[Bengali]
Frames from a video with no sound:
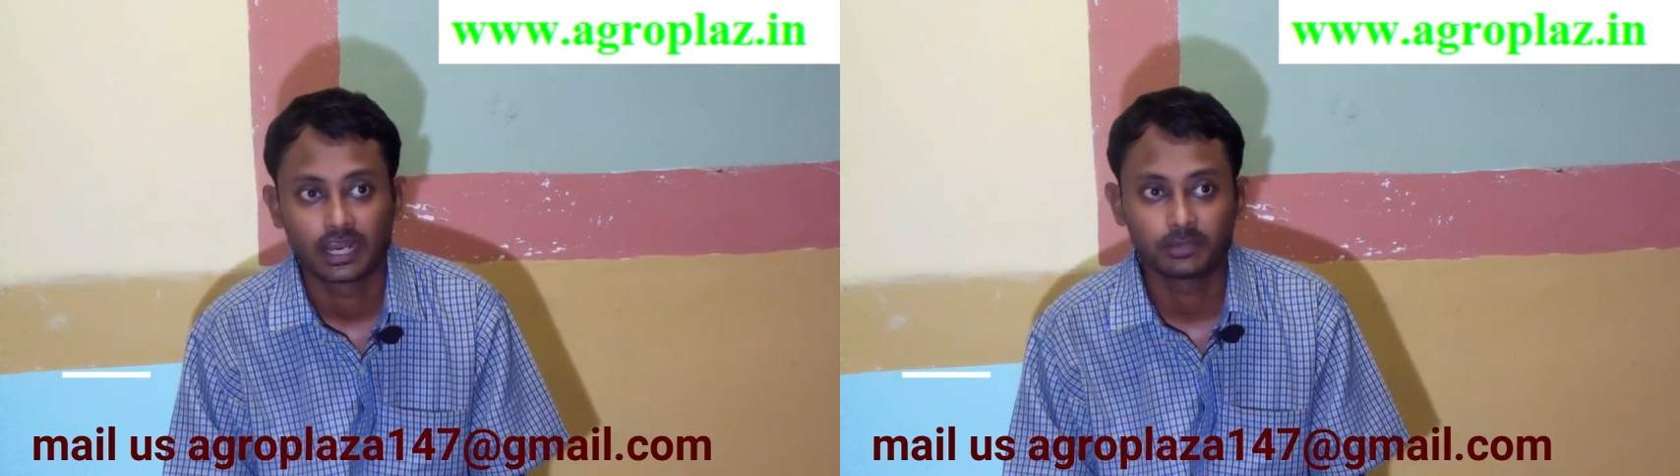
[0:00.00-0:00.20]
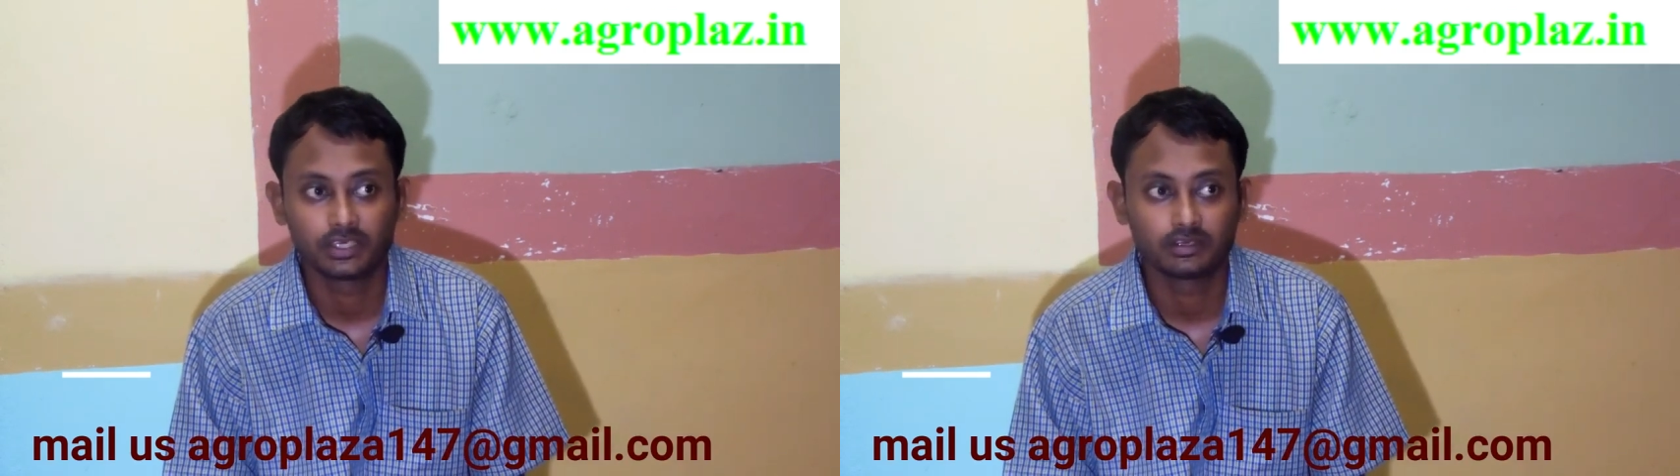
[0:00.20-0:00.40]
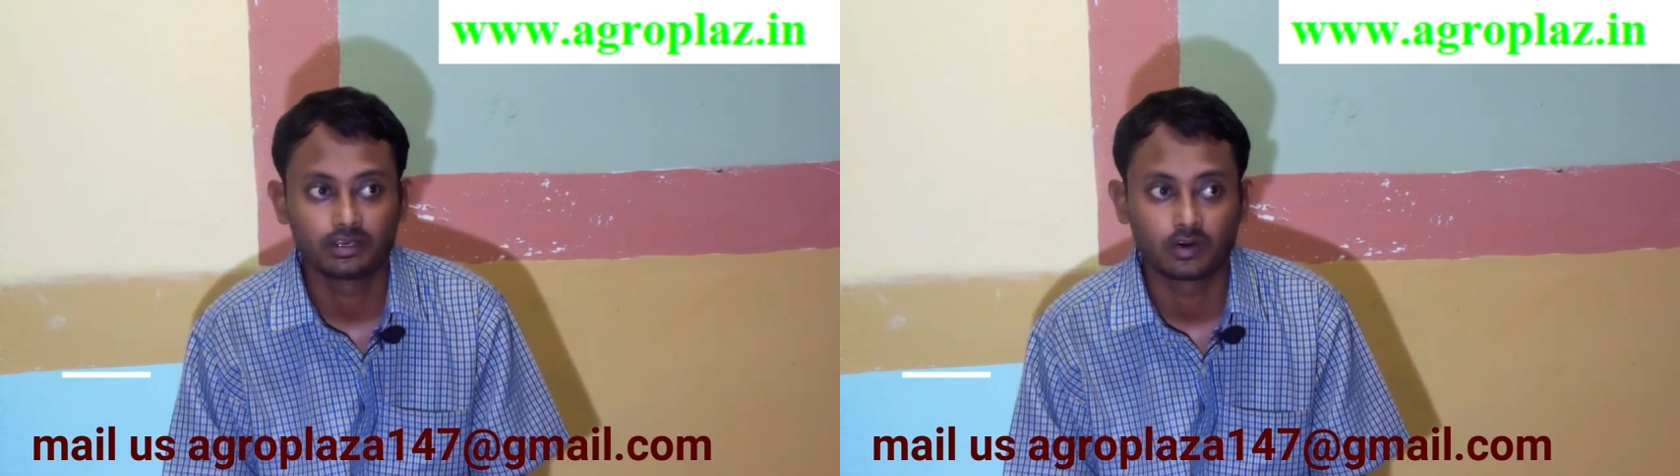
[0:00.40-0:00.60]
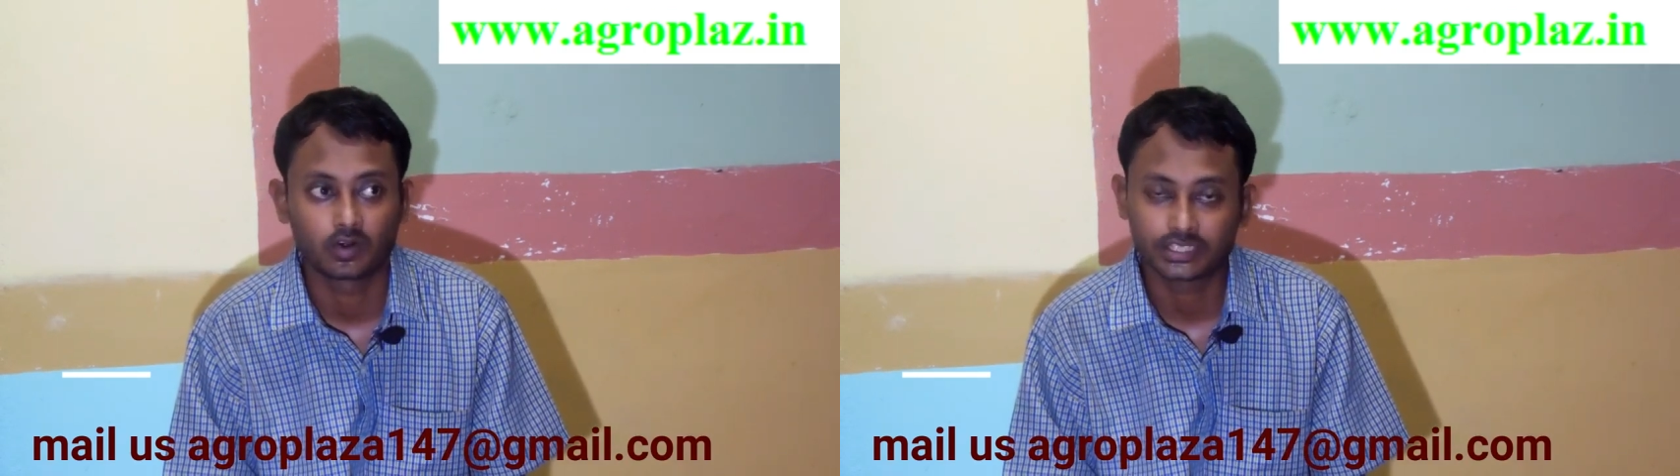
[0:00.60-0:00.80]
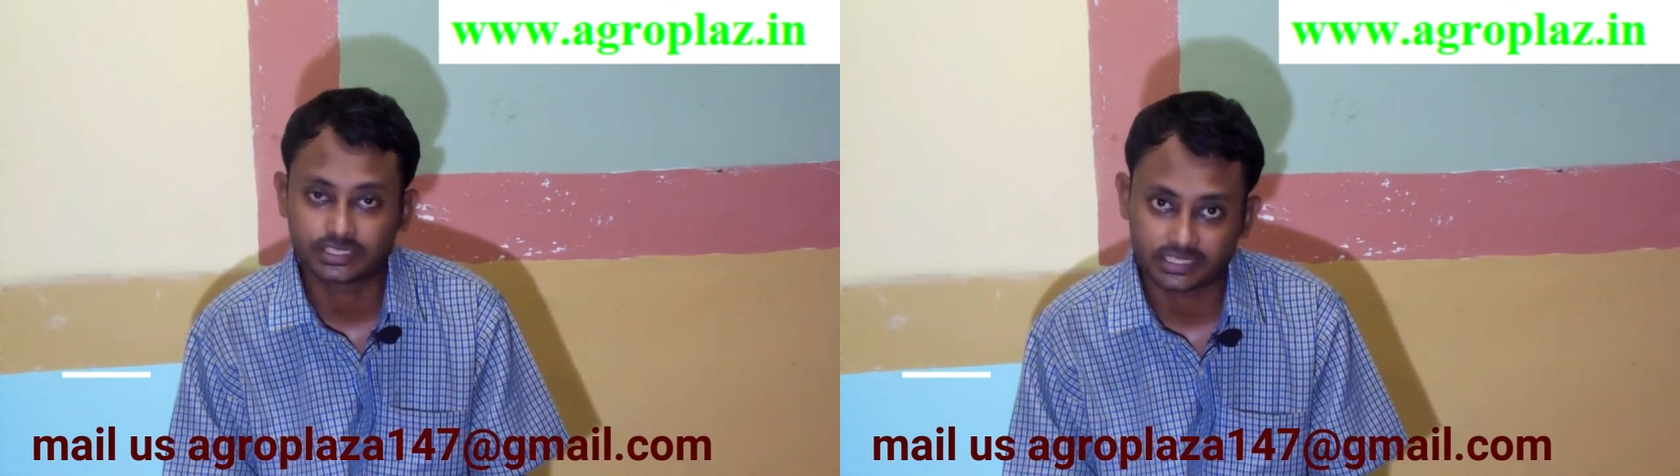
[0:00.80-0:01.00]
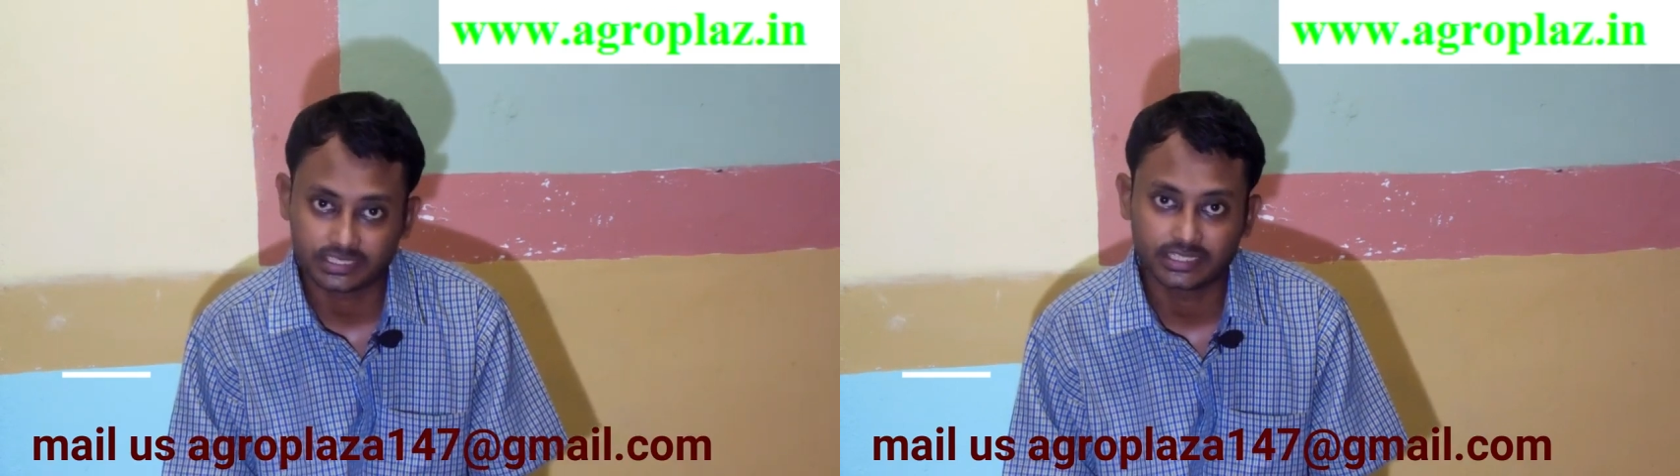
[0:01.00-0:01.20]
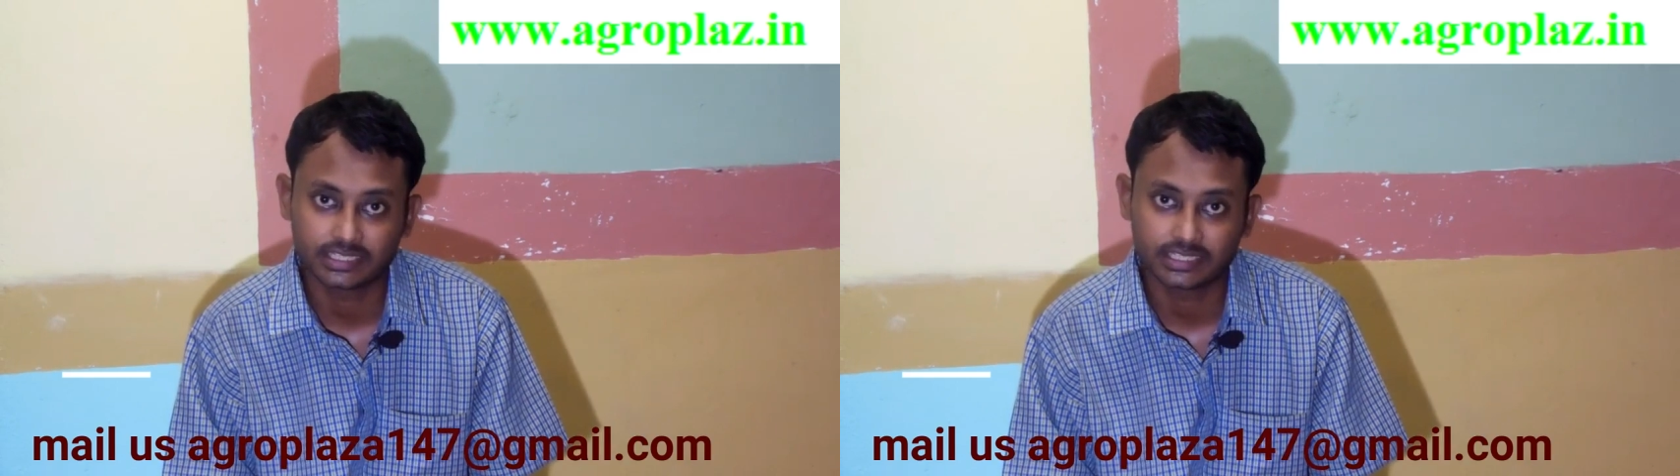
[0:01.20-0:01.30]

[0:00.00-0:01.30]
আমি অনেক জায়গাতেই